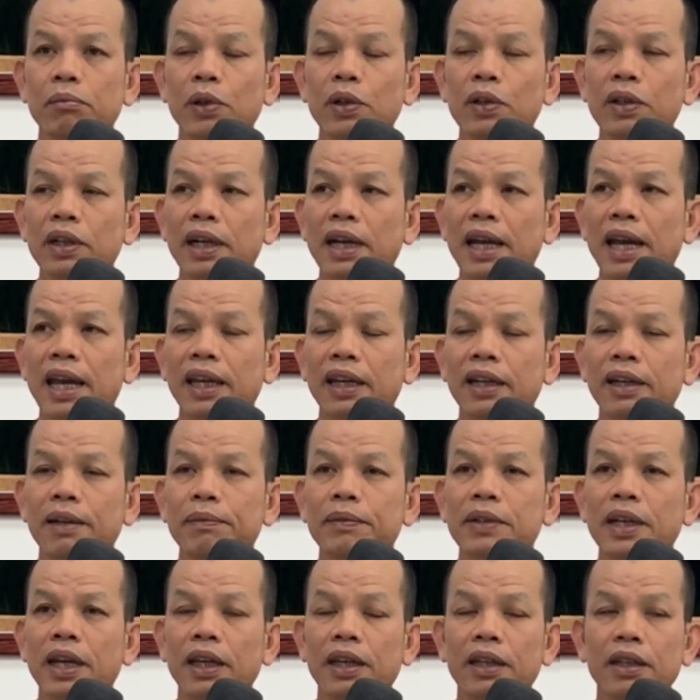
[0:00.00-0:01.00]
มองกาย
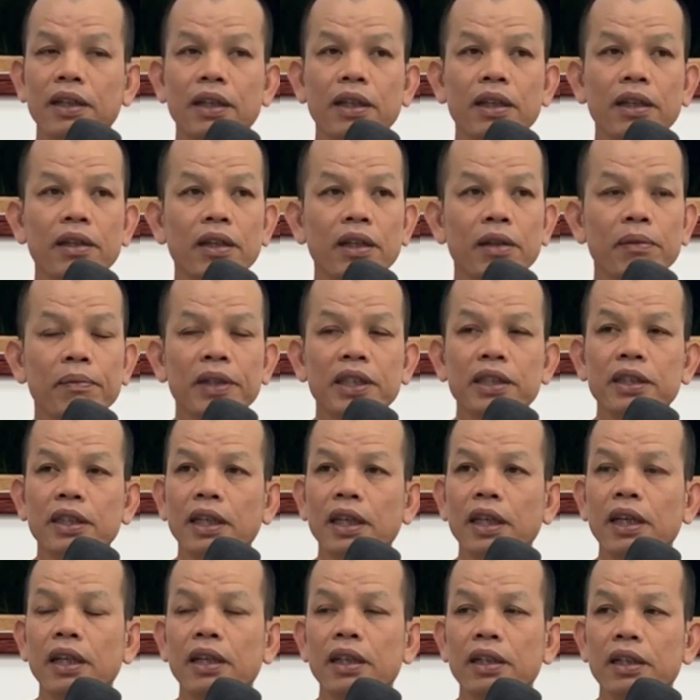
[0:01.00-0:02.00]
กับใจแค่นี้แล้วมัน
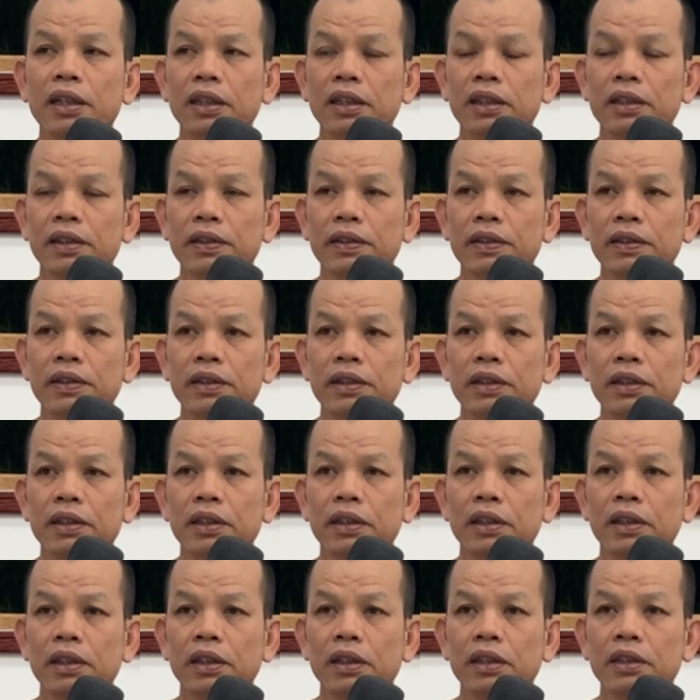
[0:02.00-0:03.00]
สิเห็น
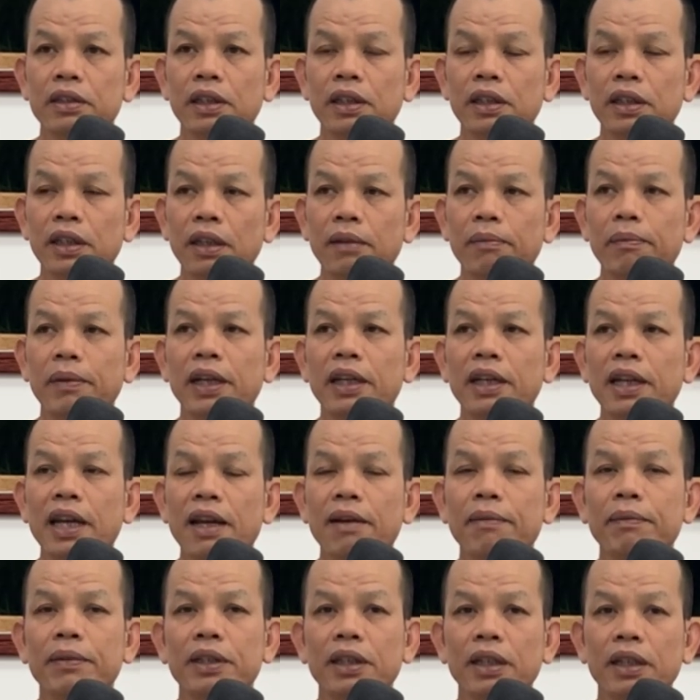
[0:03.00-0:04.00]
สติปัญ
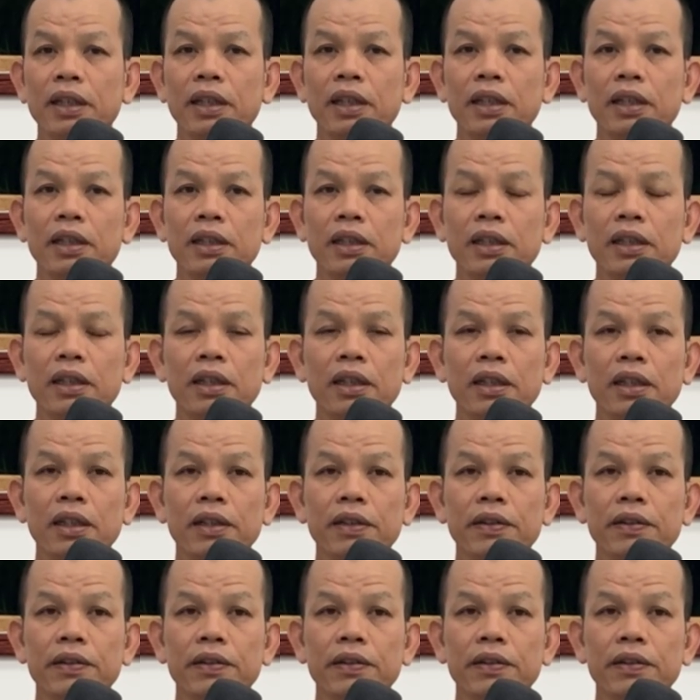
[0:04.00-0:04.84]
ญา มันสิเกิดขึ้น